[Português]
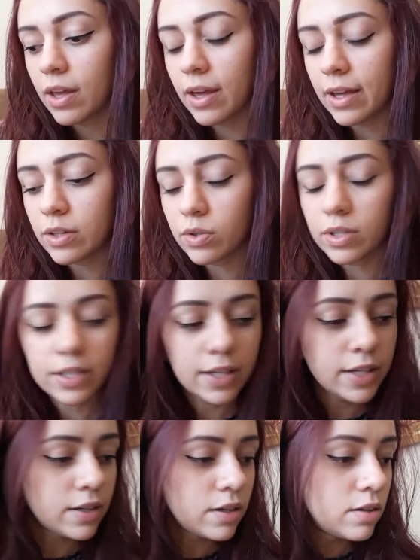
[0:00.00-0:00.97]
Ei, dona
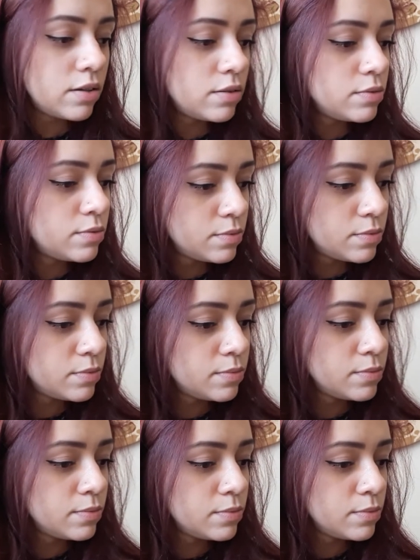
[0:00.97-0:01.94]
Kika,
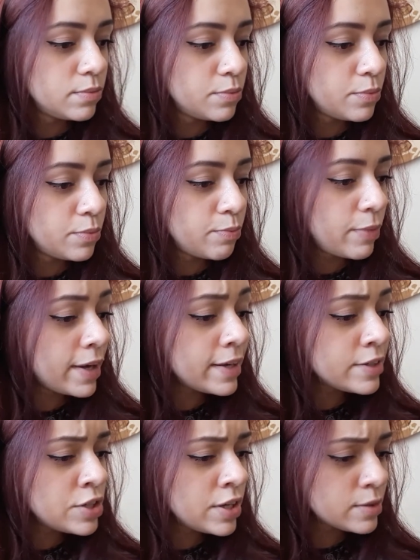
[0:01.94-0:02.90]
para
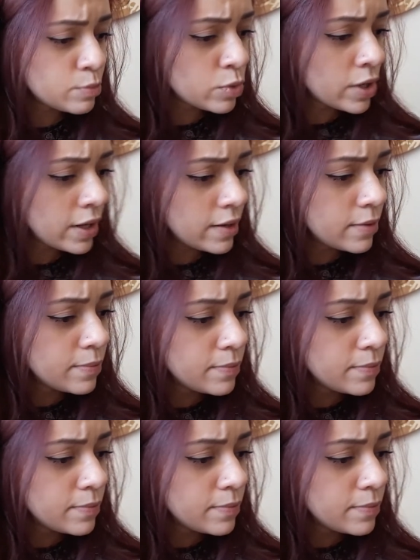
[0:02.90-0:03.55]
de resmungar.